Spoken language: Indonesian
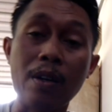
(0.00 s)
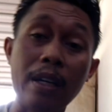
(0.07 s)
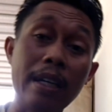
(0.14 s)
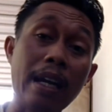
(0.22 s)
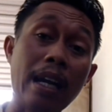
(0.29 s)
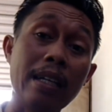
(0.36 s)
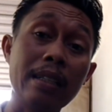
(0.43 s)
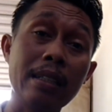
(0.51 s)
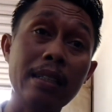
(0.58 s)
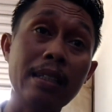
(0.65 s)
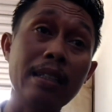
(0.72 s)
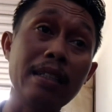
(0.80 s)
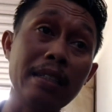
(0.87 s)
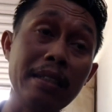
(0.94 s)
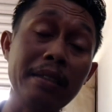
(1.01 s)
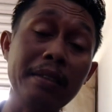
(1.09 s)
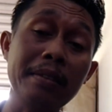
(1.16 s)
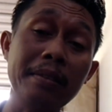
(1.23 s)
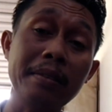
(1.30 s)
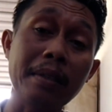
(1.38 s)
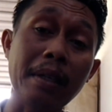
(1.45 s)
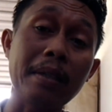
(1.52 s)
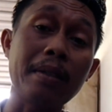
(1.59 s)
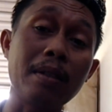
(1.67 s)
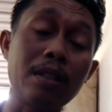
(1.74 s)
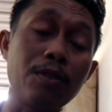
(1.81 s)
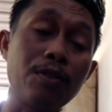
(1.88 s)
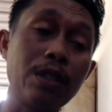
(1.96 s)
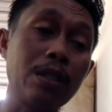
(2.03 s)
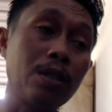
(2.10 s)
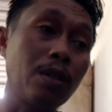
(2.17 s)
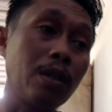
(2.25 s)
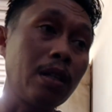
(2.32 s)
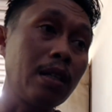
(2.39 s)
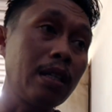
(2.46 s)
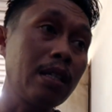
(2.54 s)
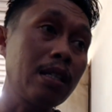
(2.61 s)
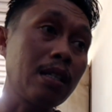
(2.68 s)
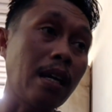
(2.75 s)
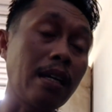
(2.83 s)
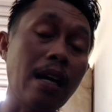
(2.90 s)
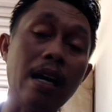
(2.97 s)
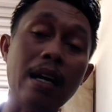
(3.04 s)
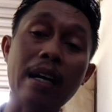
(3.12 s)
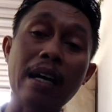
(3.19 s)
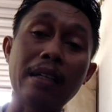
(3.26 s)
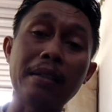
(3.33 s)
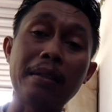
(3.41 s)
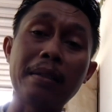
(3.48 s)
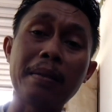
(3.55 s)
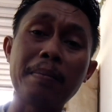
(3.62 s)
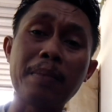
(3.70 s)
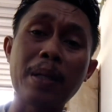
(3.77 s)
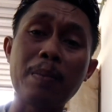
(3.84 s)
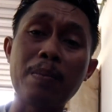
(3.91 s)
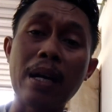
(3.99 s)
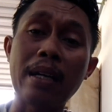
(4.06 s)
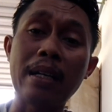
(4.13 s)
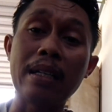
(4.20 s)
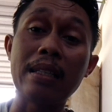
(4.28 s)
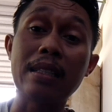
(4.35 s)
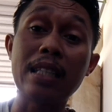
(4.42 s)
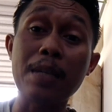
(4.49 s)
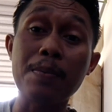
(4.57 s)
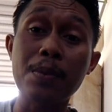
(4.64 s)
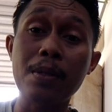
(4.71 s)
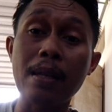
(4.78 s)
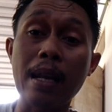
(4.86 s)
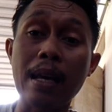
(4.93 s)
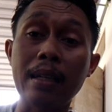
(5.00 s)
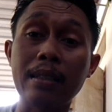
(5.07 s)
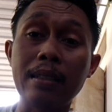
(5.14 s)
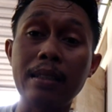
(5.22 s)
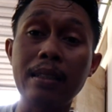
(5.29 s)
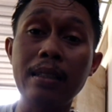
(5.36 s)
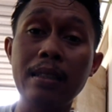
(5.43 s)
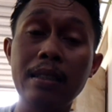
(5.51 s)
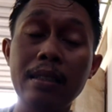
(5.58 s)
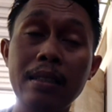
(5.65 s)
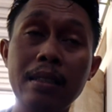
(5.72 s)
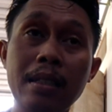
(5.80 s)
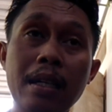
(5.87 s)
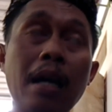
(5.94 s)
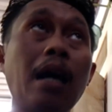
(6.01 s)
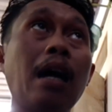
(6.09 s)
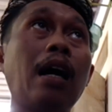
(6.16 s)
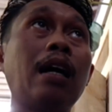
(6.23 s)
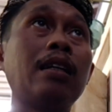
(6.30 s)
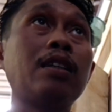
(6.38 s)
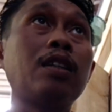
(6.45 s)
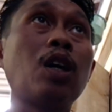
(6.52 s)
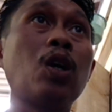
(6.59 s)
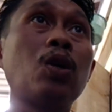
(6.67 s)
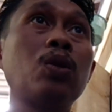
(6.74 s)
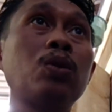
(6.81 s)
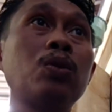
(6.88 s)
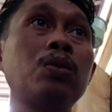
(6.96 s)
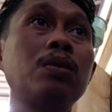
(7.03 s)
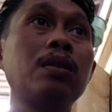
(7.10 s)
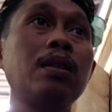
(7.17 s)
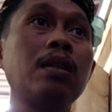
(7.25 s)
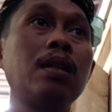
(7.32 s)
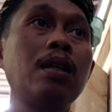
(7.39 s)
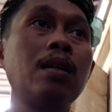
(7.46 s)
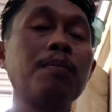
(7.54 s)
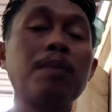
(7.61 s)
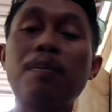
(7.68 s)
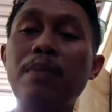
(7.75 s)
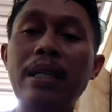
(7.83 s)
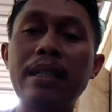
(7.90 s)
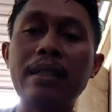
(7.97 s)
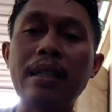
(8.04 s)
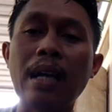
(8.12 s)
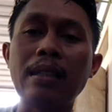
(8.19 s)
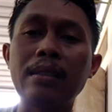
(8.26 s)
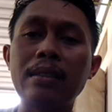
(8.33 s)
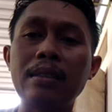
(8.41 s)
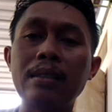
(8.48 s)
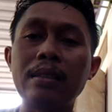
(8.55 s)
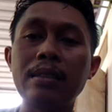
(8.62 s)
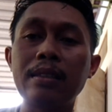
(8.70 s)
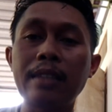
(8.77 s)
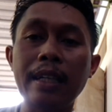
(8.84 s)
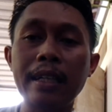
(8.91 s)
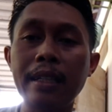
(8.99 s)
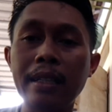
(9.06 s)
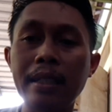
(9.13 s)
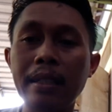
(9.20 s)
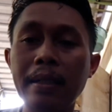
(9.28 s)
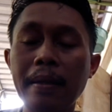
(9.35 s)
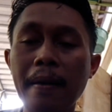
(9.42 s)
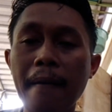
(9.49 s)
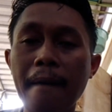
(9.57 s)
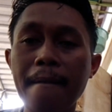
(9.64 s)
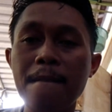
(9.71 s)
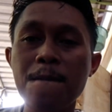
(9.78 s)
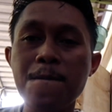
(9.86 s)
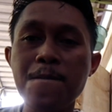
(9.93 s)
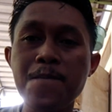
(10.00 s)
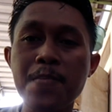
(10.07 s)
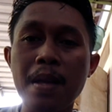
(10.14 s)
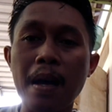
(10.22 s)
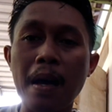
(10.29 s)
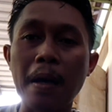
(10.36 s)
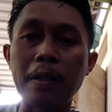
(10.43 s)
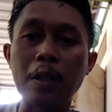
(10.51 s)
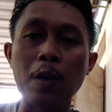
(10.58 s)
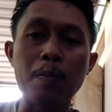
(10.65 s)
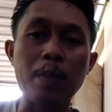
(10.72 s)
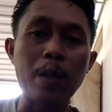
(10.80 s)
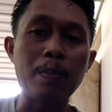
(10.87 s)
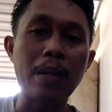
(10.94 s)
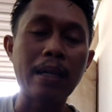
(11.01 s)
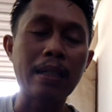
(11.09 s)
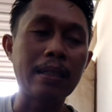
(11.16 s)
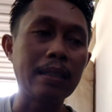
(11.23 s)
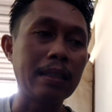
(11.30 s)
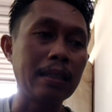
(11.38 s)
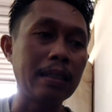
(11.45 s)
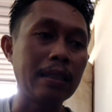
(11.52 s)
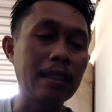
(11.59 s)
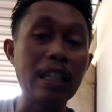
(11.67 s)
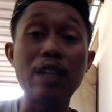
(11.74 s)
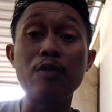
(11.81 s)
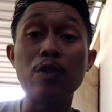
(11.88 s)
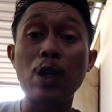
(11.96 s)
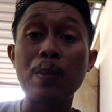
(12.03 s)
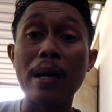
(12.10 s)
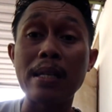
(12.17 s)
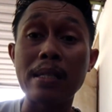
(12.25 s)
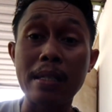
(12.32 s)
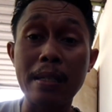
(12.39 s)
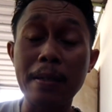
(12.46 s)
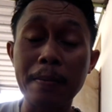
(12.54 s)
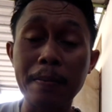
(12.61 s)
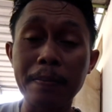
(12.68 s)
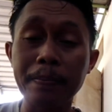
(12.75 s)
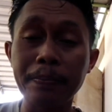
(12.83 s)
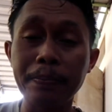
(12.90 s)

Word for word: Oke kali ini atau di video ini saya akan berbagi tips lagi atau memberikan trik atau berbagi informasi